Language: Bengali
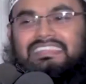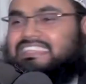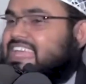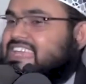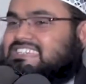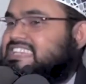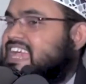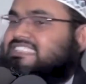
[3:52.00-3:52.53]

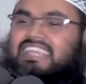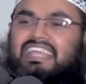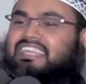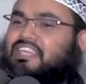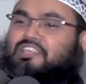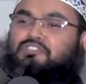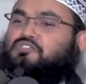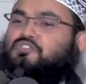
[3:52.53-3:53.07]
দিন শেষে
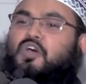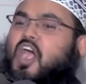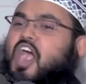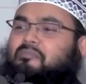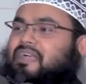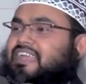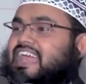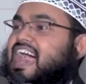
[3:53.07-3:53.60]
কিচ্ছু
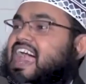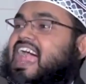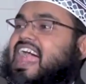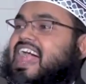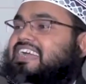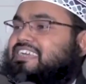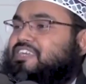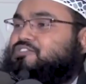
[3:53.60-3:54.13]
হবে না
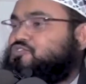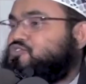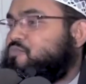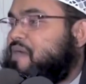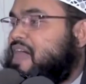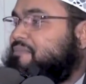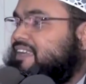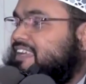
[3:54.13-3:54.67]
কিচ্ছু
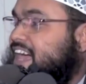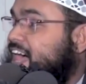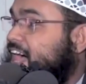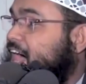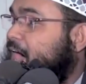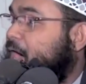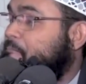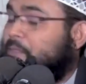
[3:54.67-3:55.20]
পাবে না
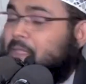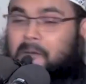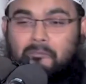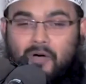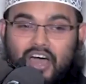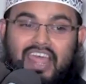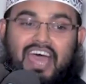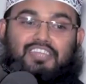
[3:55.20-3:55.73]

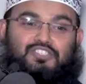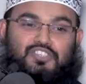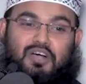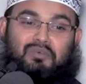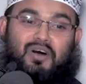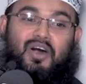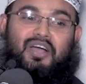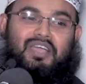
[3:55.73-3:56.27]
মরার
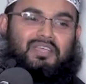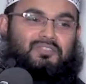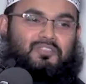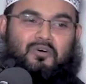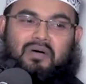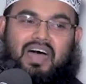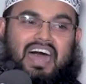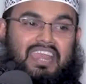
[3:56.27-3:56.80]
সময়
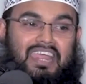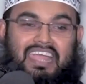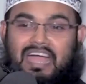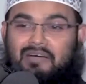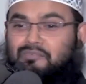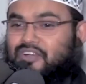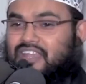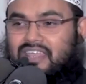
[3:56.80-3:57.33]
তোমার
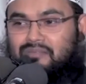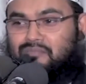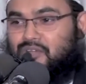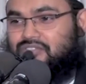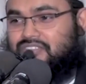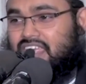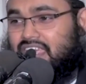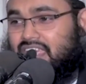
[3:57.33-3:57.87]
কাপনের
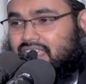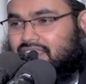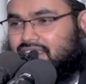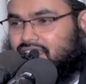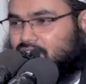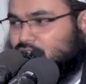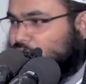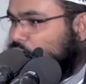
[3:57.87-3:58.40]
মধ্যে
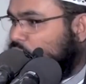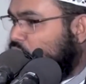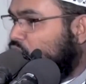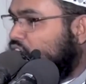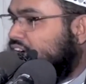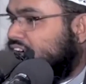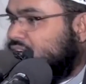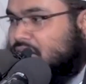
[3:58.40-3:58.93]
কোনো
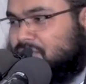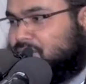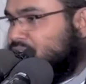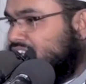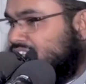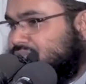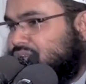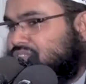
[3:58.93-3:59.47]

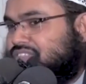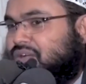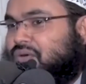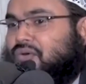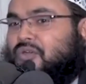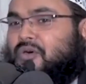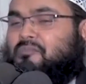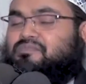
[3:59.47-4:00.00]
কাপনের মধ্যে
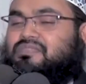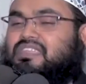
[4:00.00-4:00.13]
কোনো